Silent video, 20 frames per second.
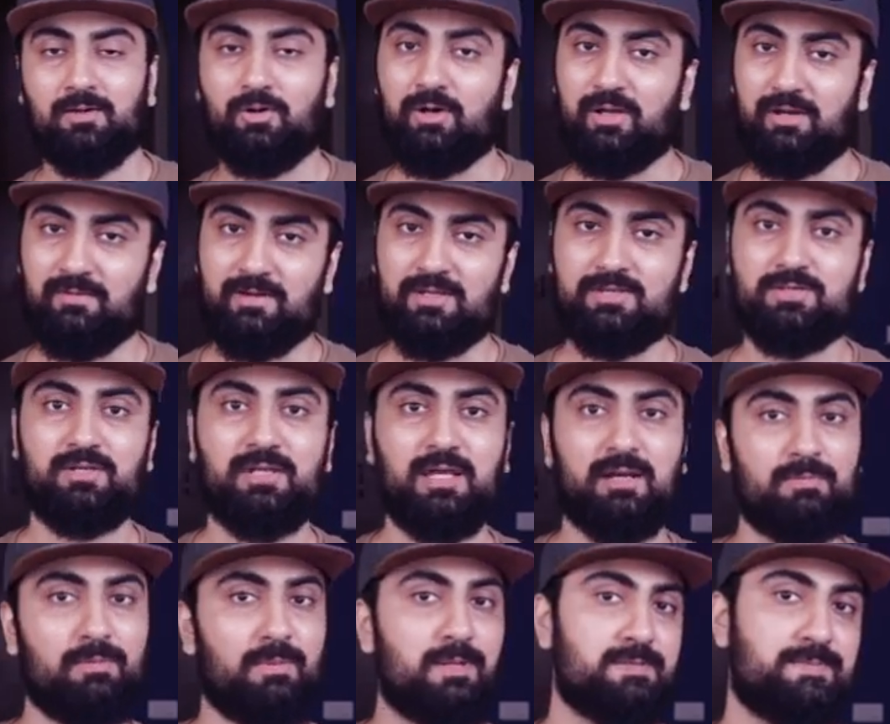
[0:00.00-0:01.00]
और इवेंचुअली
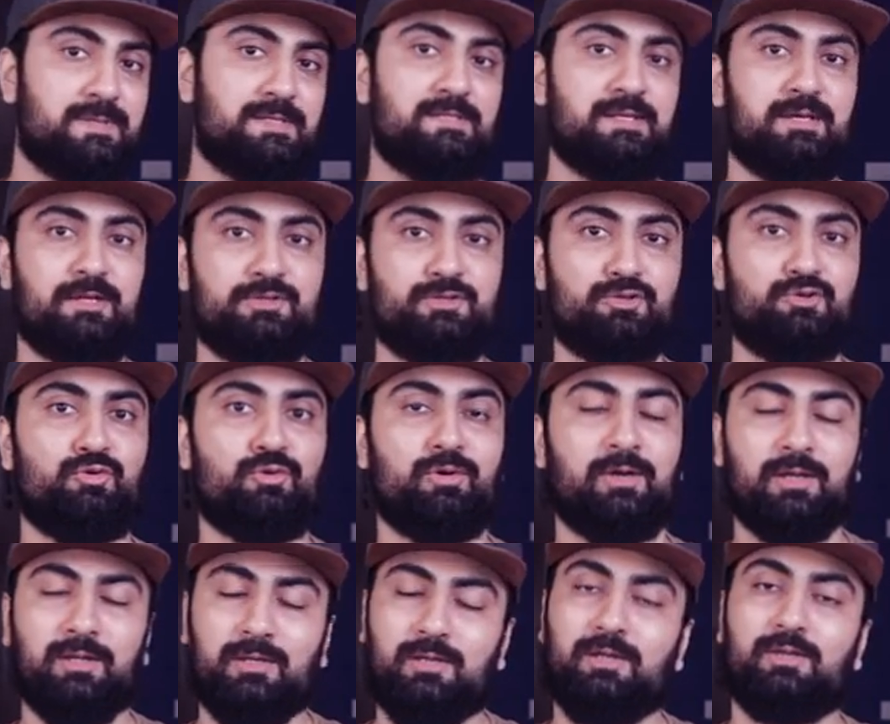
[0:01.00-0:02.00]
आपके पास पैसे आना शुरू हो
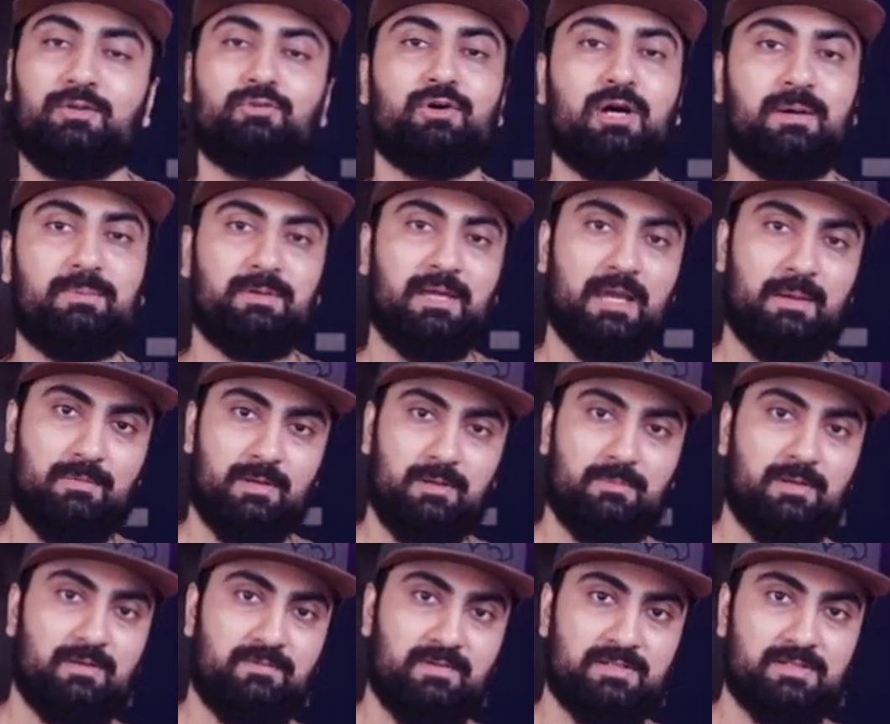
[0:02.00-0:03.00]
गए तो आप कैमरे
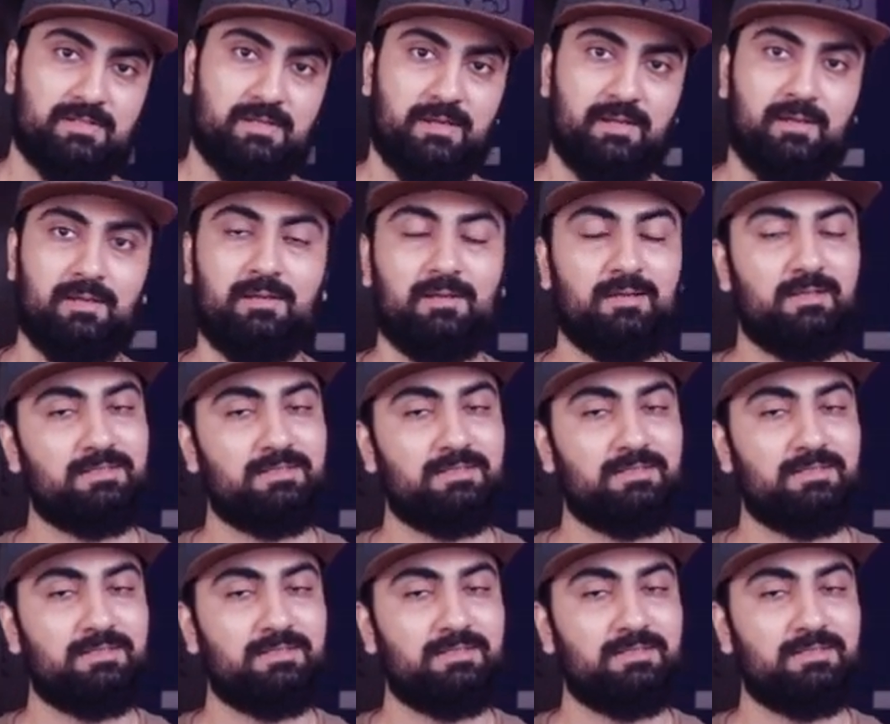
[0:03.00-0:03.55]
में इन्वेस्ट करें